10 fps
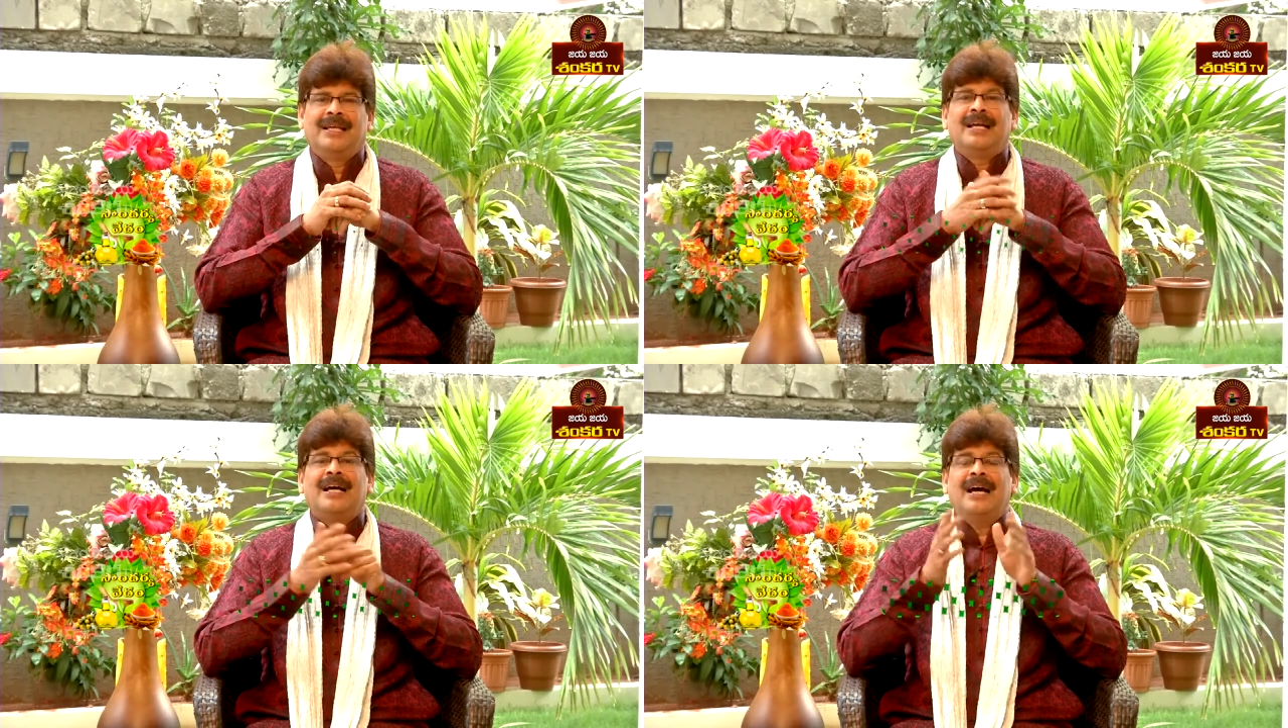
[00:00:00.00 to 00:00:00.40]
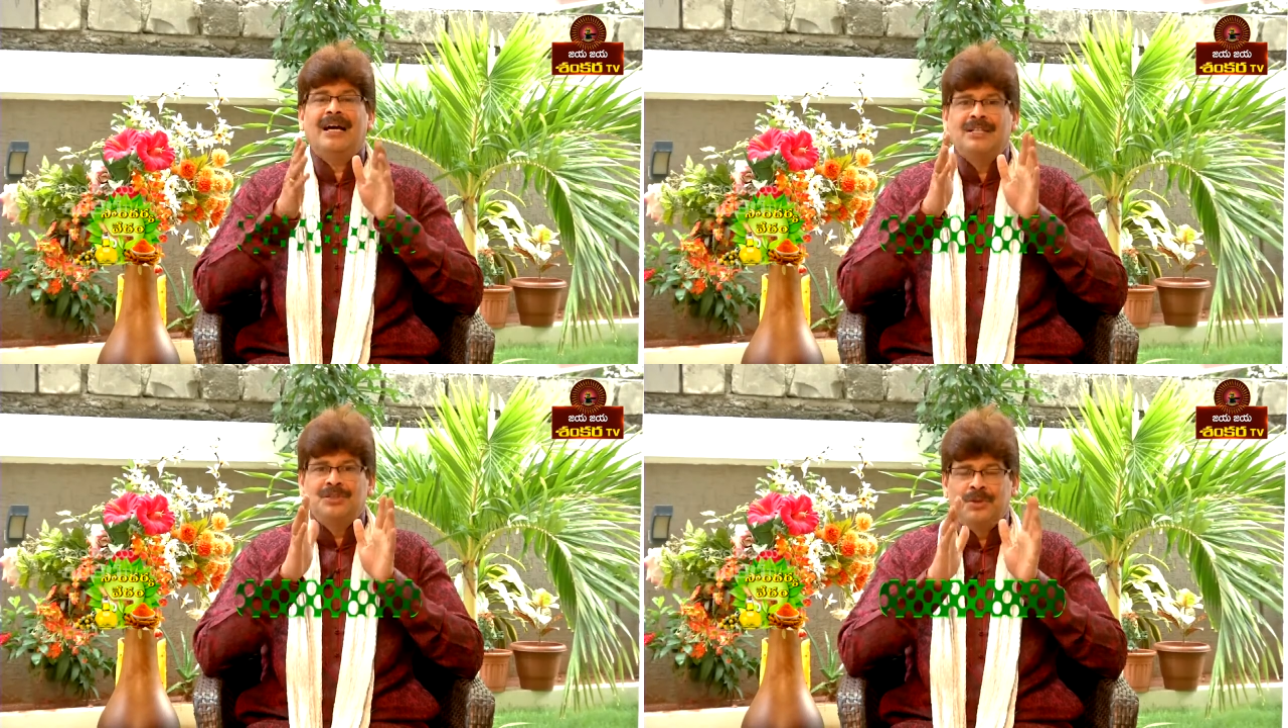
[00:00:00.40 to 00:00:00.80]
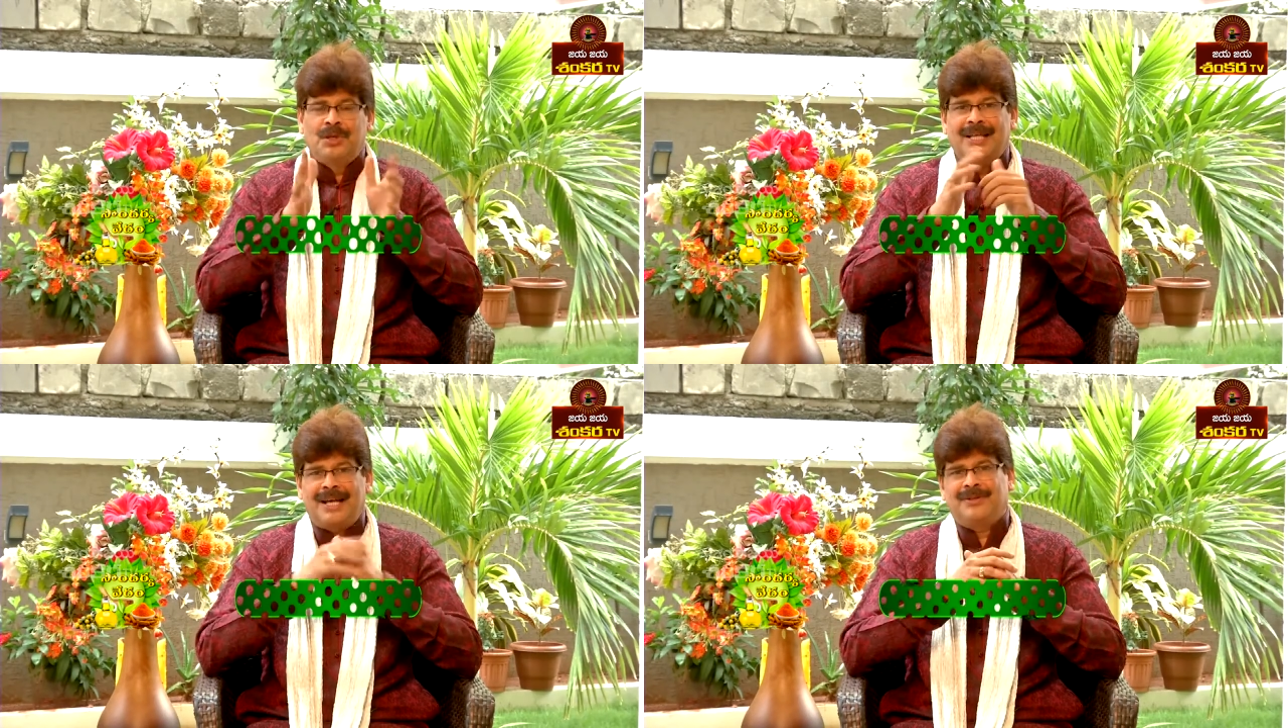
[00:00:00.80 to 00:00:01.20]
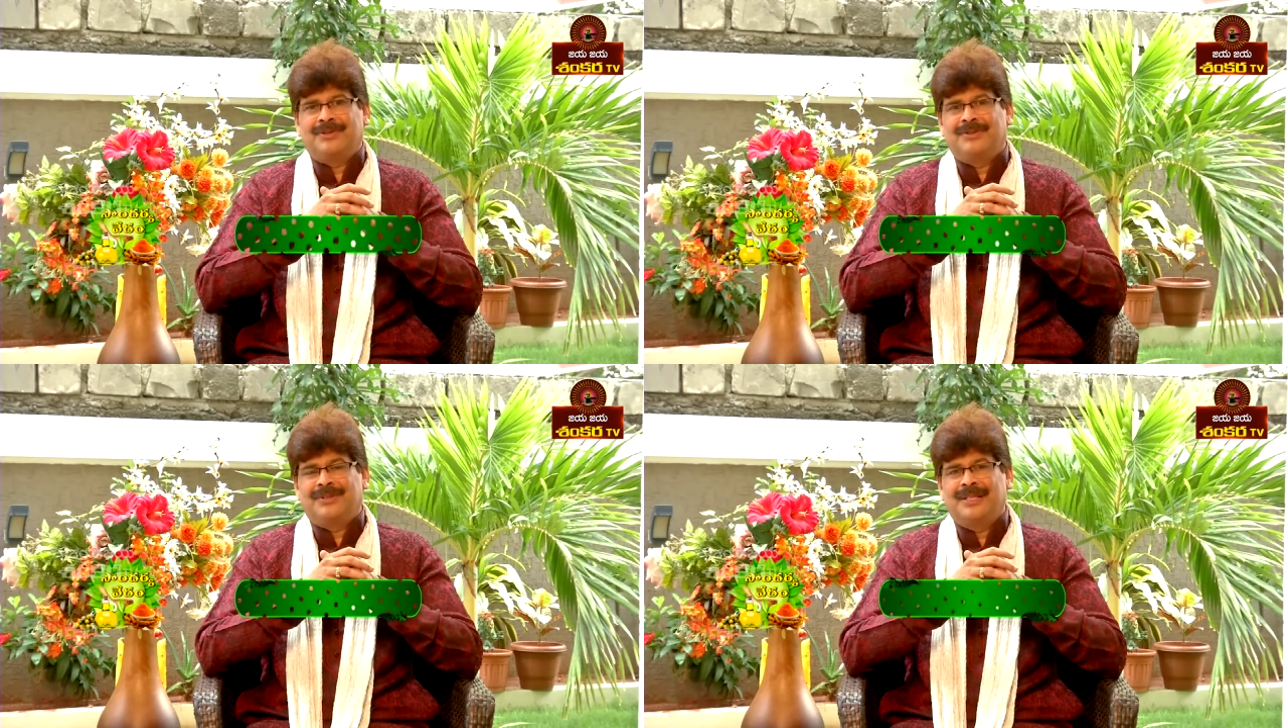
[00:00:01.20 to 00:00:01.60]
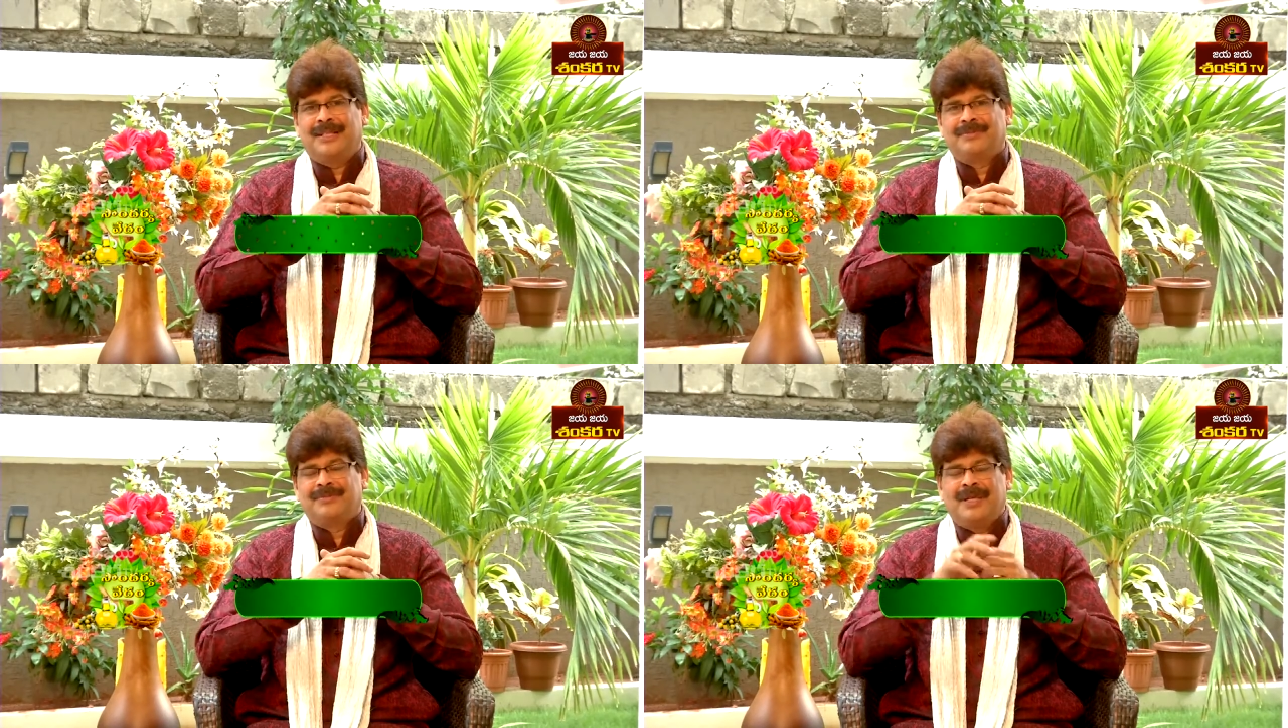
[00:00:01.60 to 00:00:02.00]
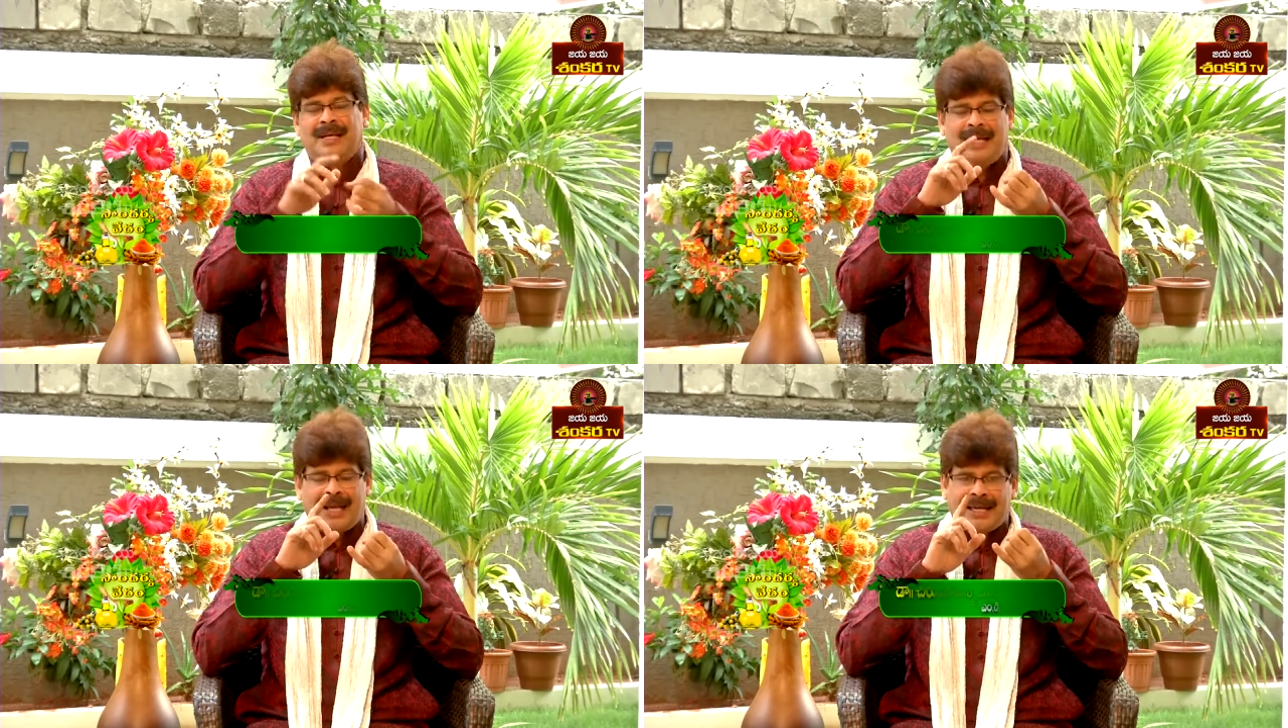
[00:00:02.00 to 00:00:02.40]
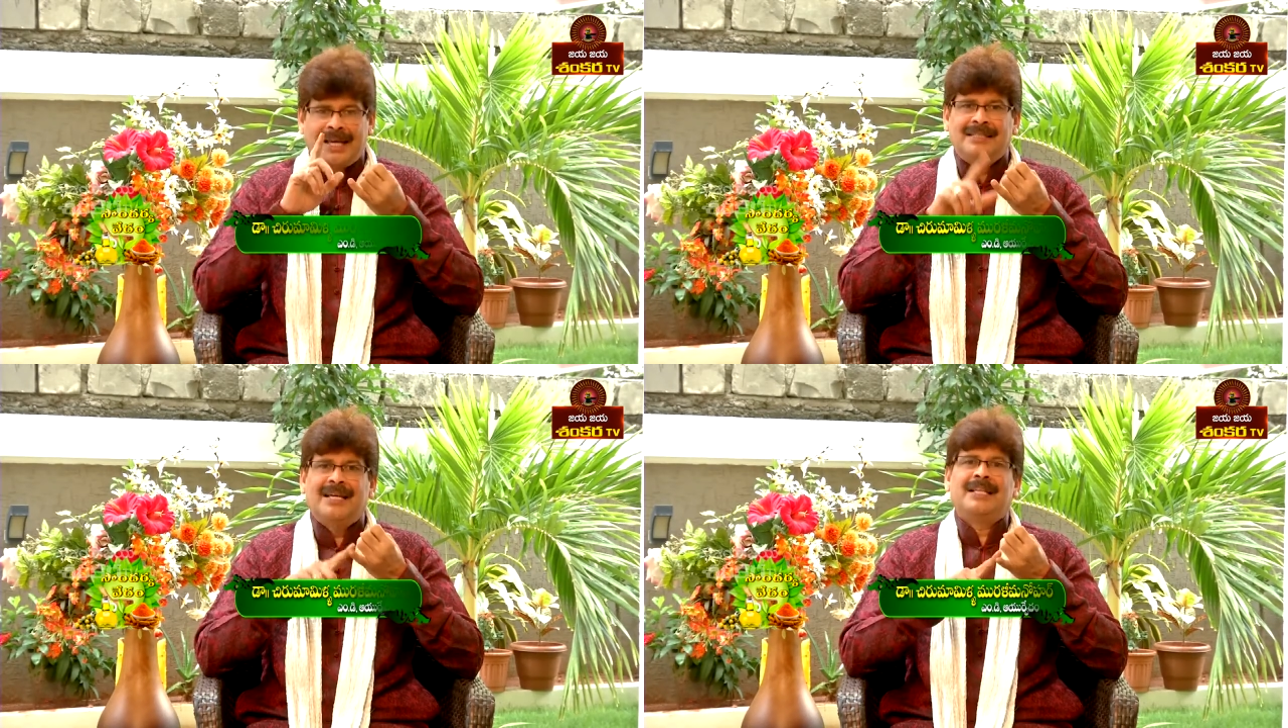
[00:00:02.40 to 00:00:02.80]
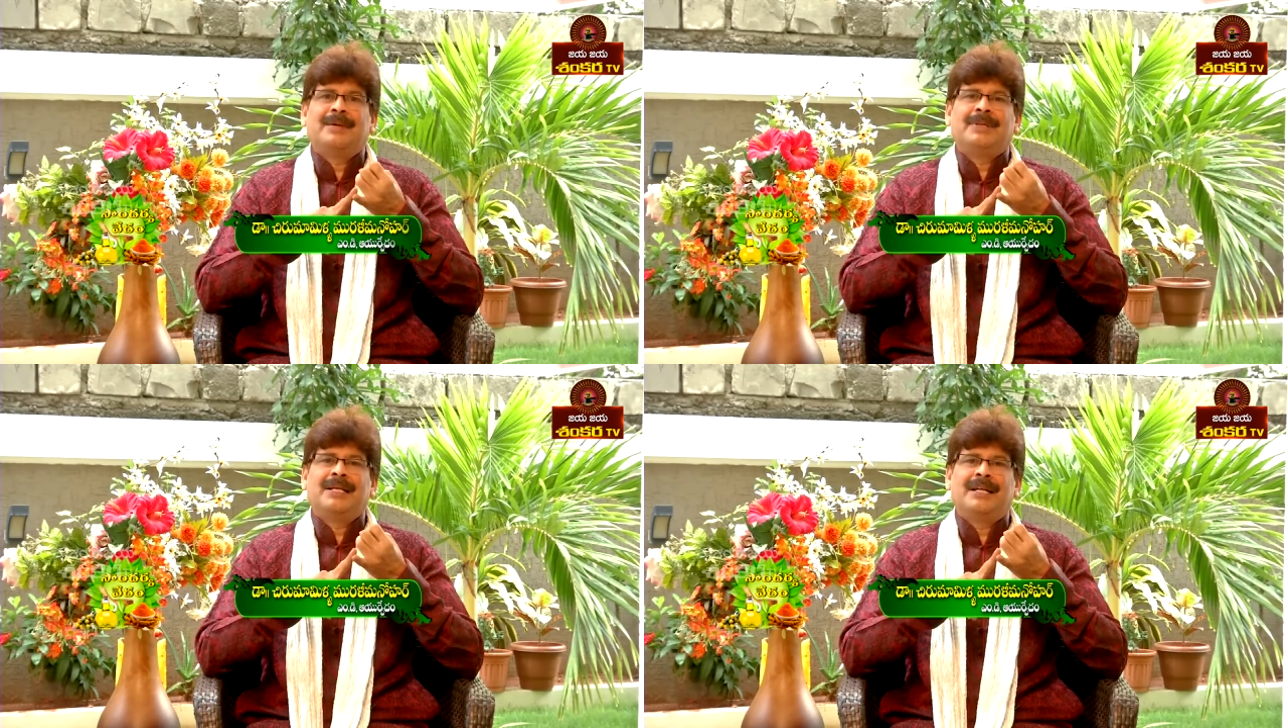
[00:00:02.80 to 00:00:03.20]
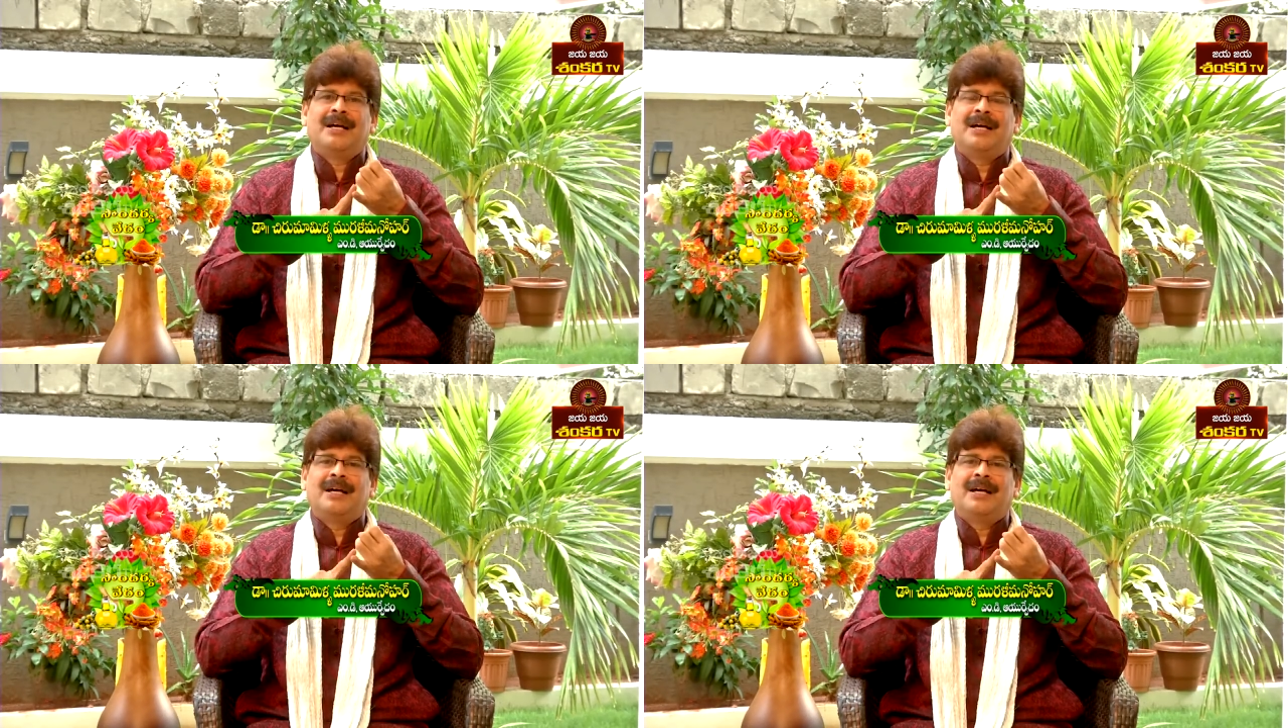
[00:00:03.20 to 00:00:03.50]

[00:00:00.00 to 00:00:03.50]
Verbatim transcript: ఇంకా చుండ్రు తయారవుతూ ఉంటుంది ఇలా కేశాలు దెబ్బతిన్నా